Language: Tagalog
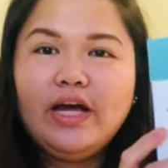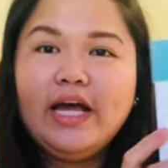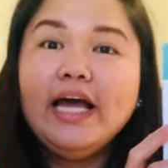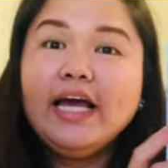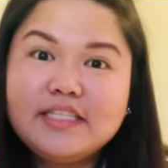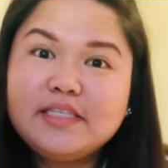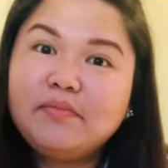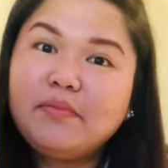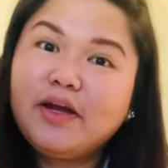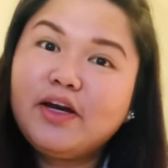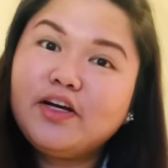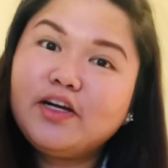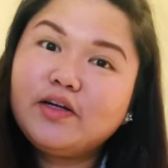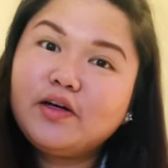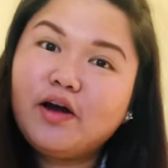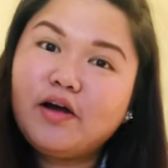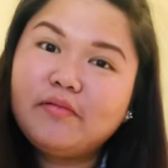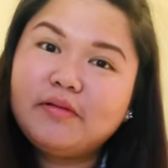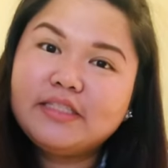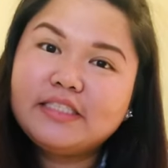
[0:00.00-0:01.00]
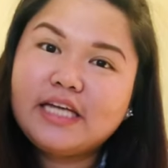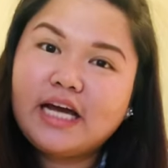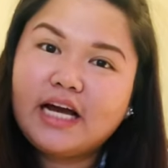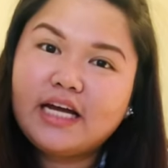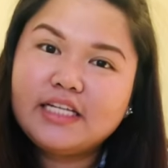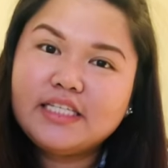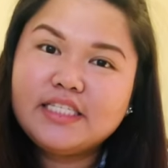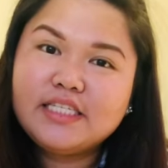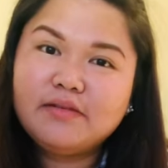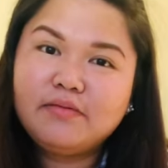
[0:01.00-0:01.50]
Kasi may nag-comment sa
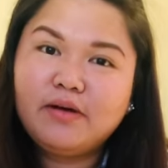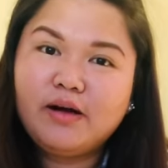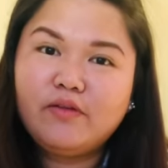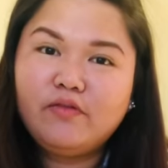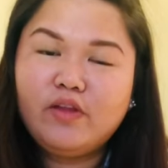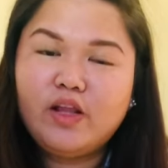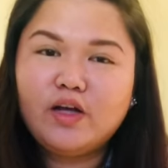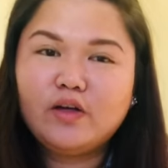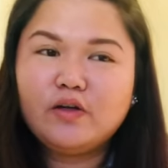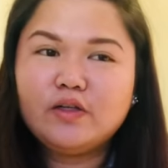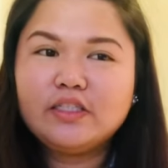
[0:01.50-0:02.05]
akin sa mga vlog ko,